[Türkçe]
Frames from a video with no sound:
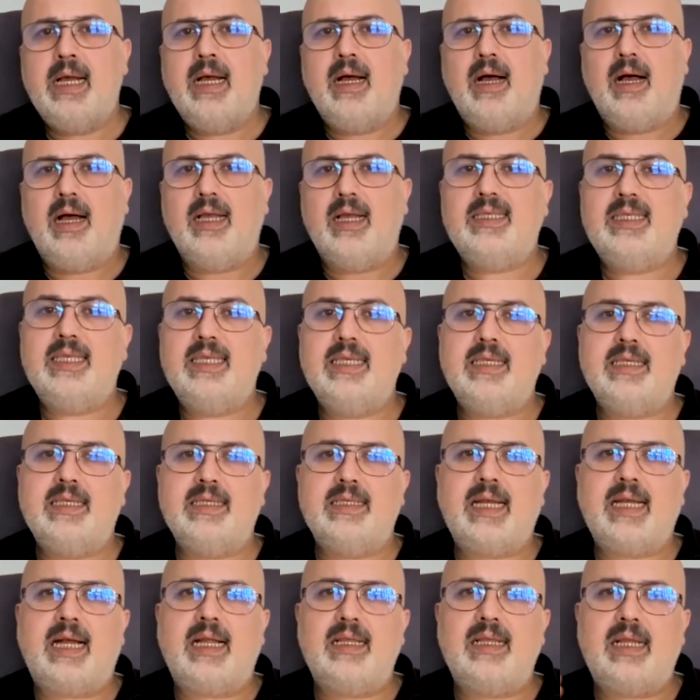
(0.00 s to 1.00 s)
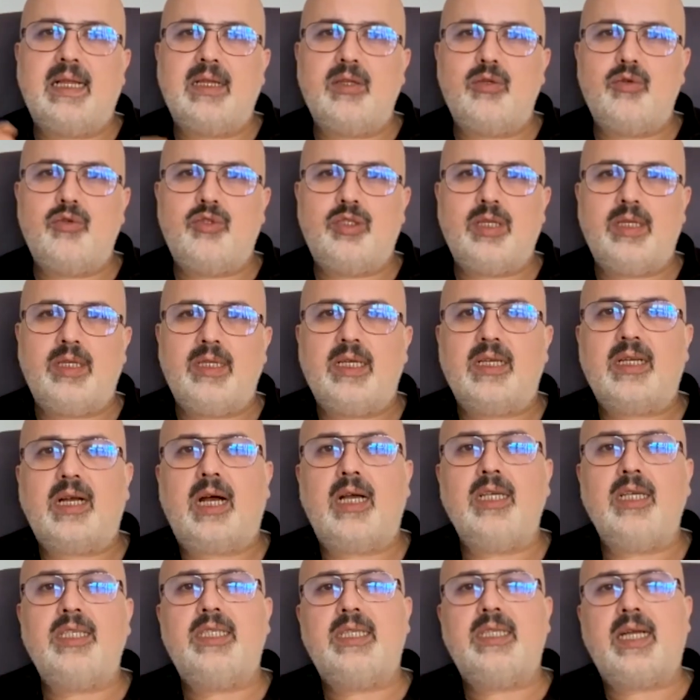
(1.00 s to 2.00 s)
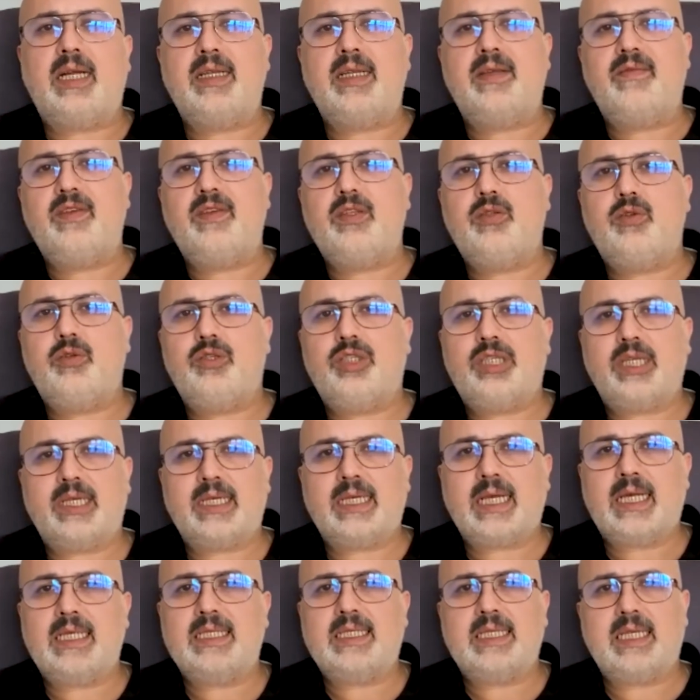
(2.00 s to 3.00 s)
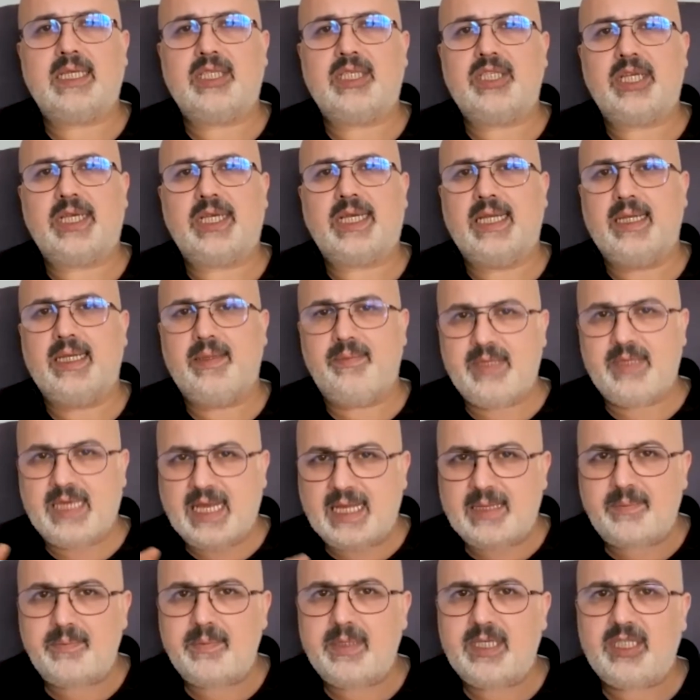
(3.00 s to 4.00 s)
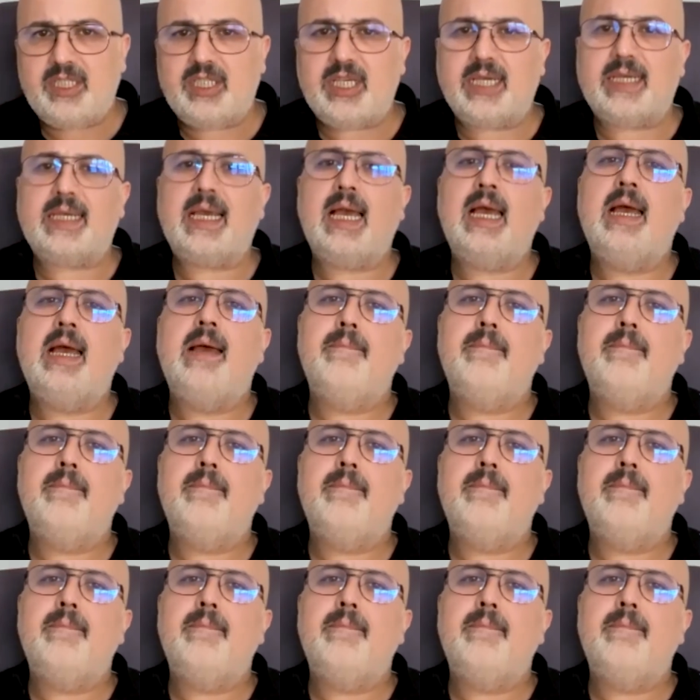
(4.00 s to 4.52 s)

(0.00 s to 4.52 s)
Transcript: Hazır gıdalar üzerine kaç tane video çekersek çekelim yetmeyecek.